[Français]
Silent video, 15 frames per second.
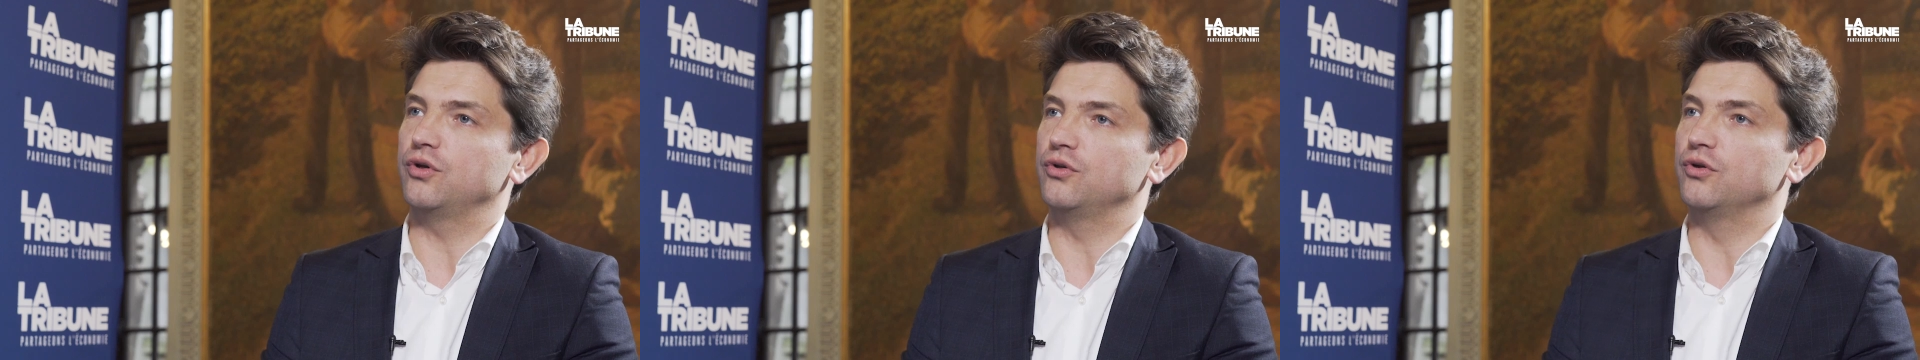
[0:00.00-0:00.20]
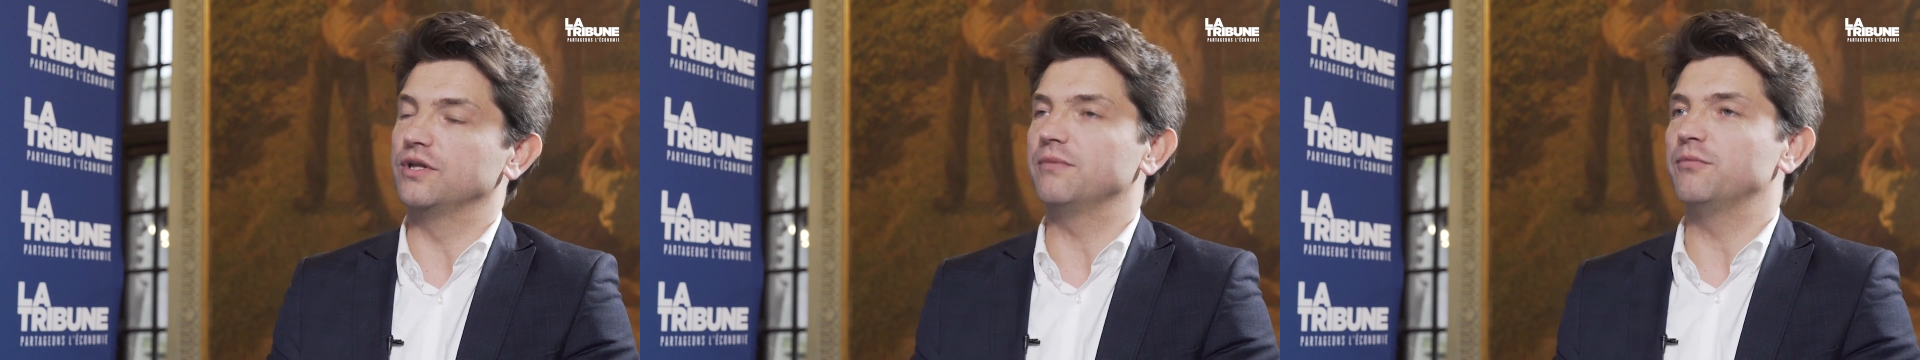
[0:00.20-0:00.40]

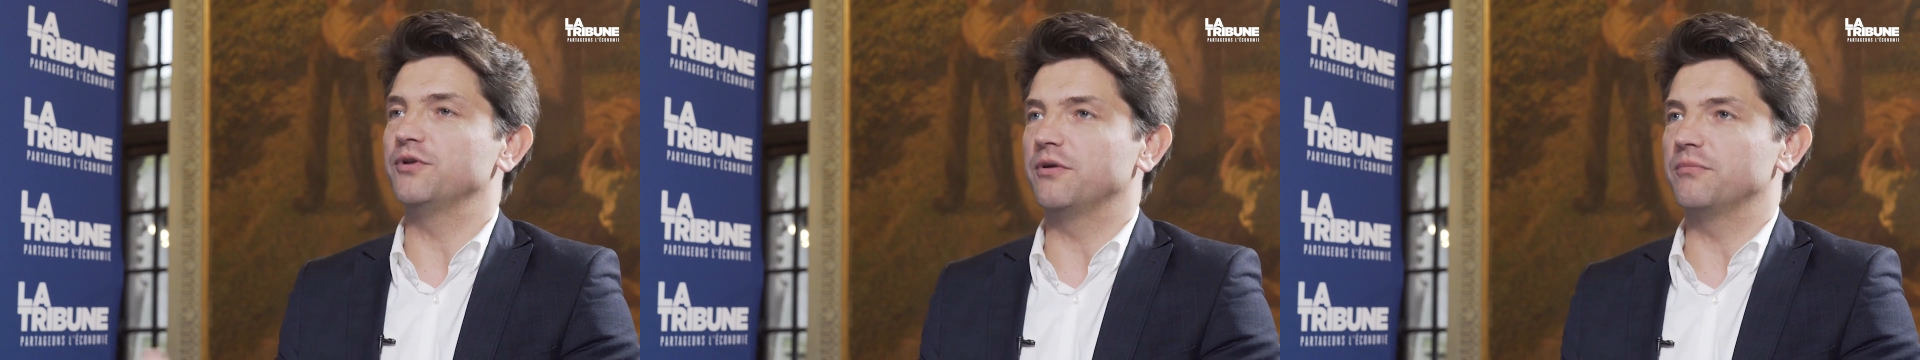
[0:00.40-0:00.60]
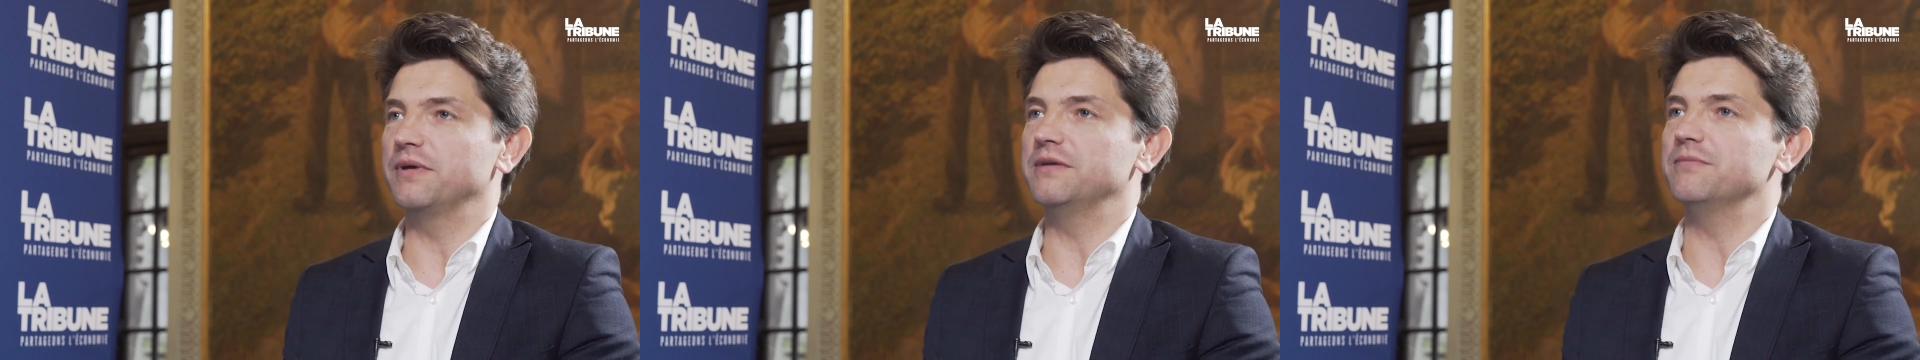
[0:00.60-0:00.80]
notamment
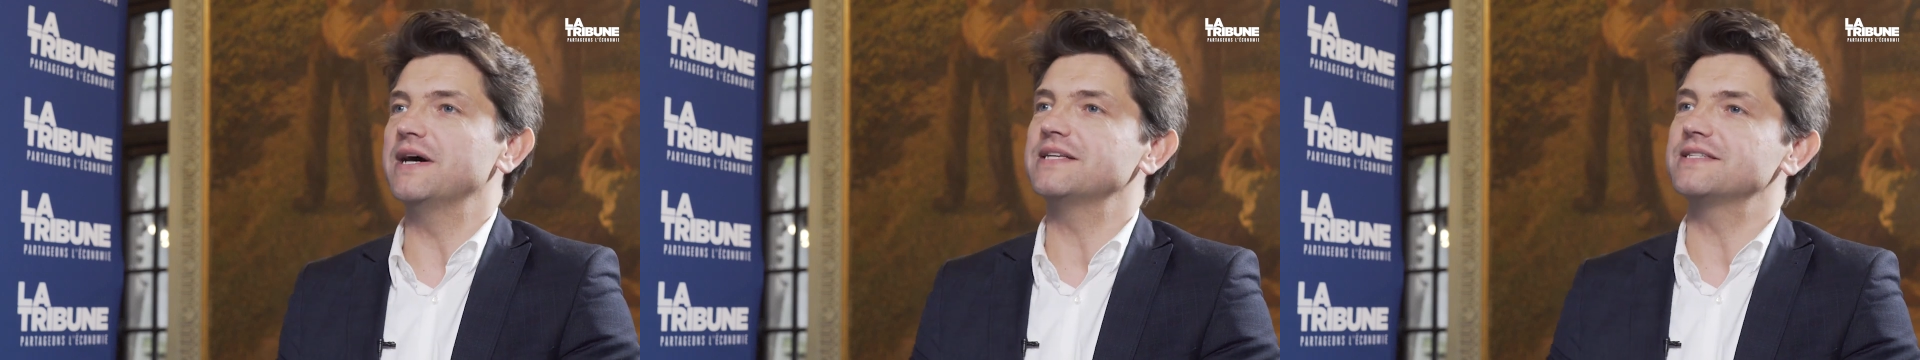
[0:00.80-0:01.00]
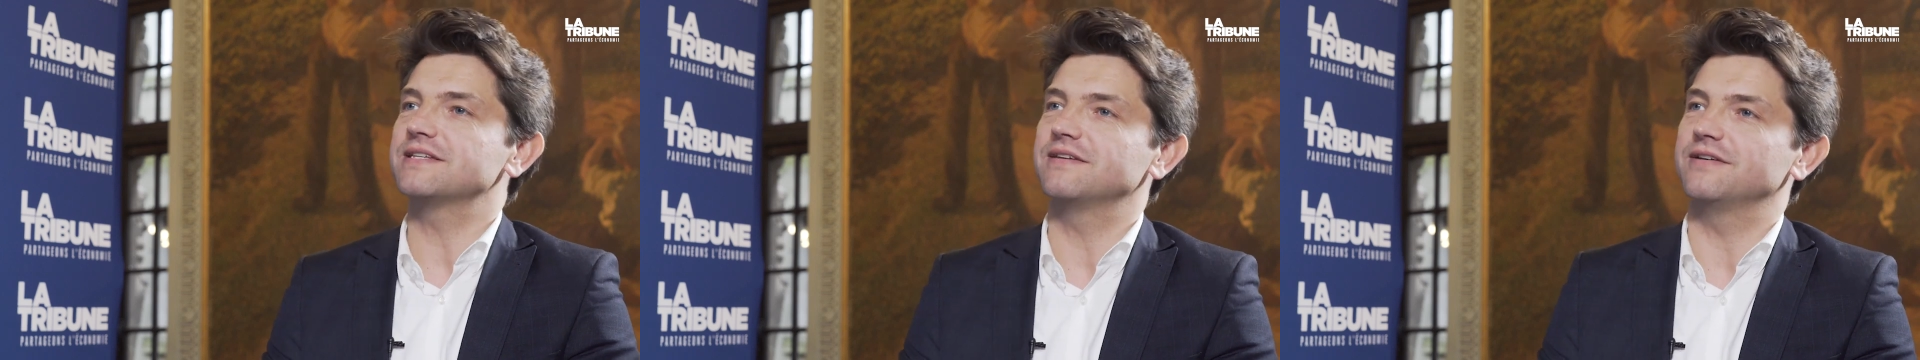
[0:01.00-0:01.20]
dans le Pays
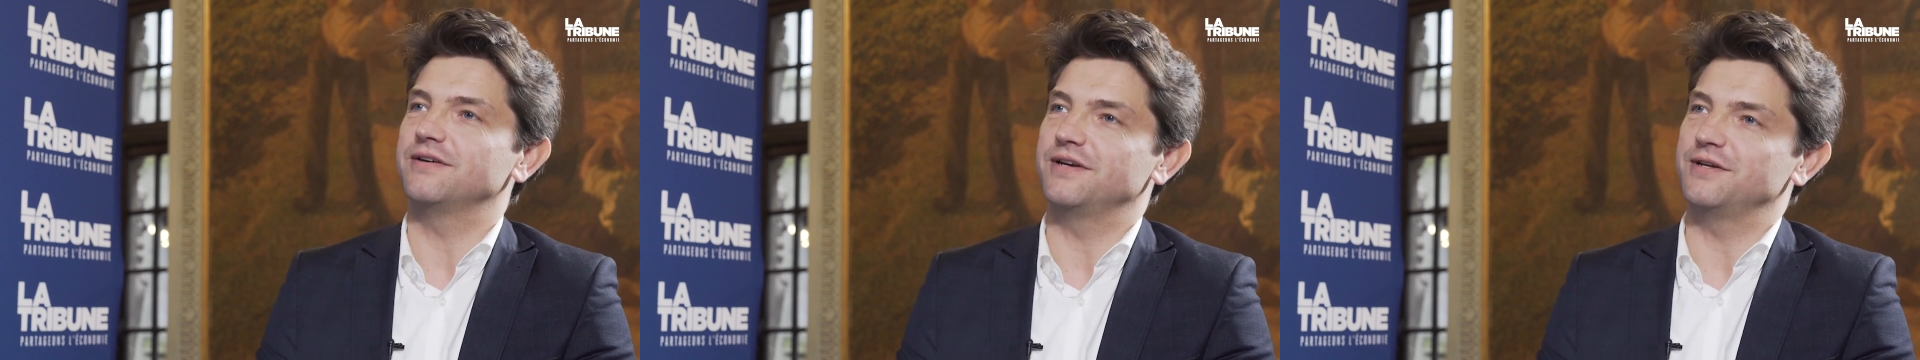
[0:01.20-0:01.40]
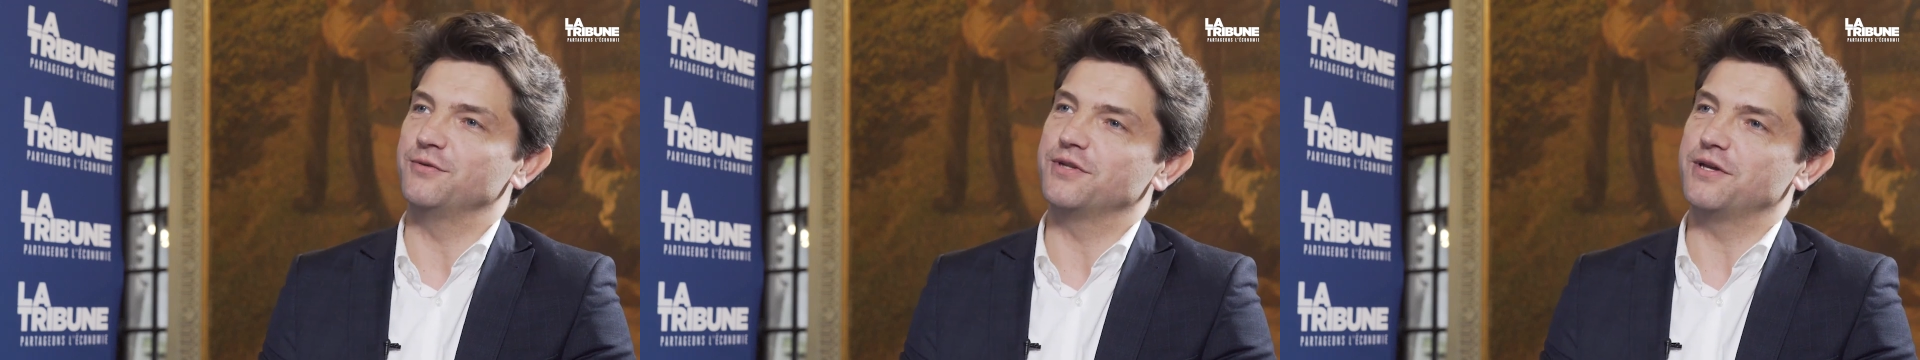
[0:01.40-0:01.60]
Basque
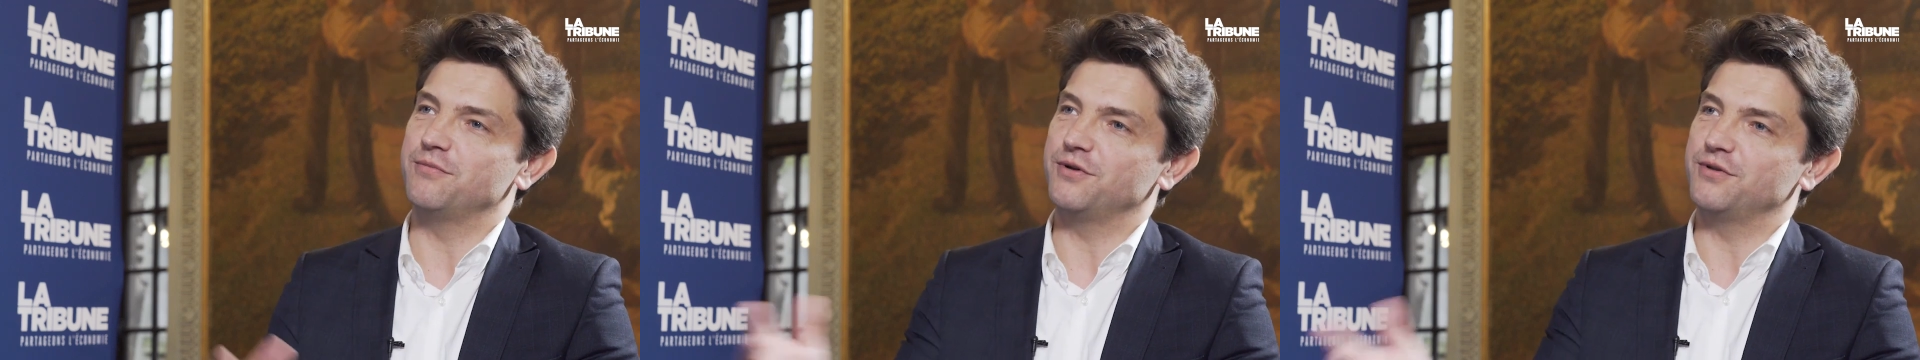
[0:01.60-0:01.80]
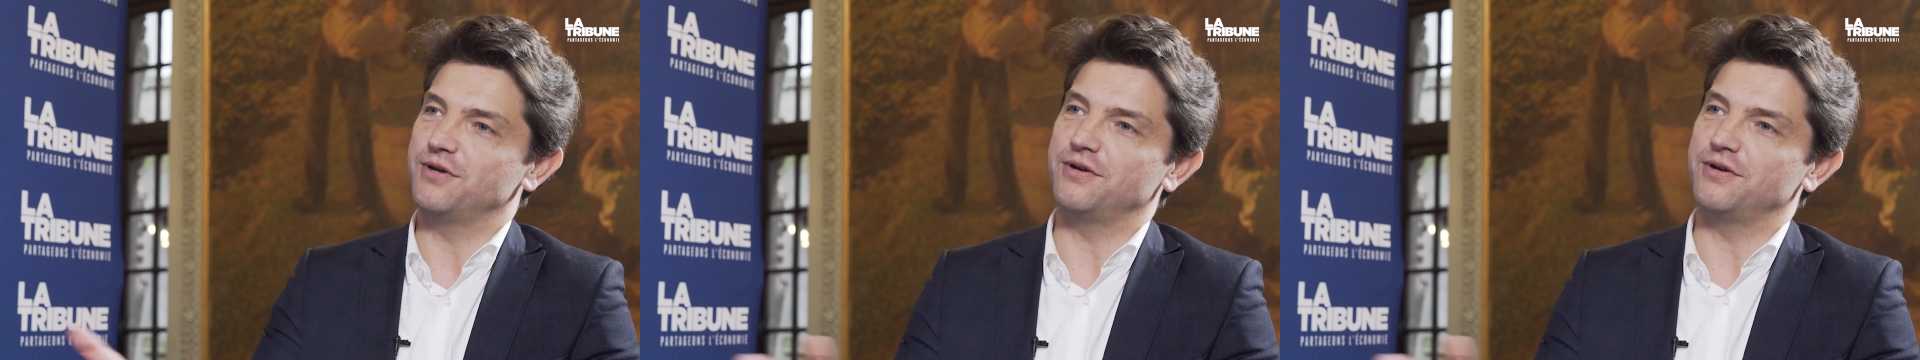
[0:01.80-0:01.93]
et notamment